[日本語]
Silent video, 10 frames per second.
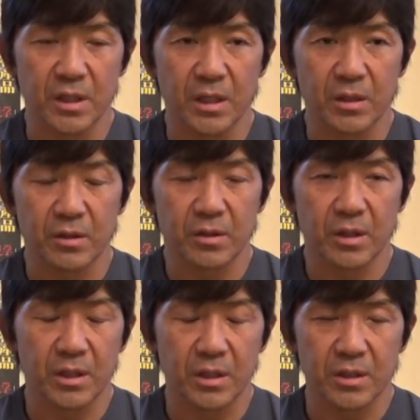が
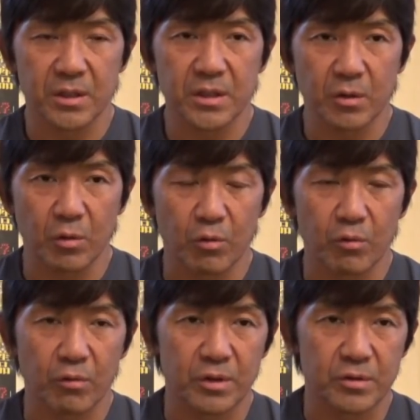いい方
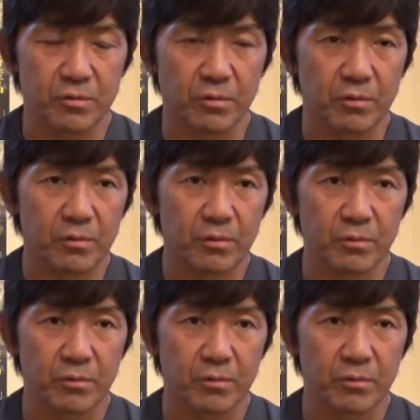向にその